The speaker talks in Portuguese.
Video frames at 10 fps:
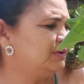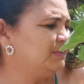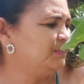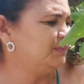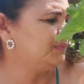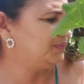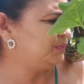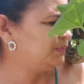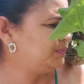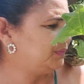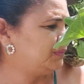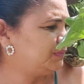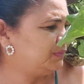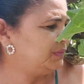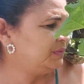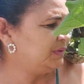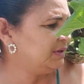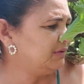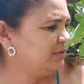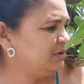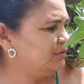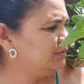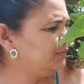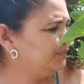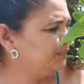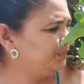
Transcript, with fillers: ó. Tá vendo?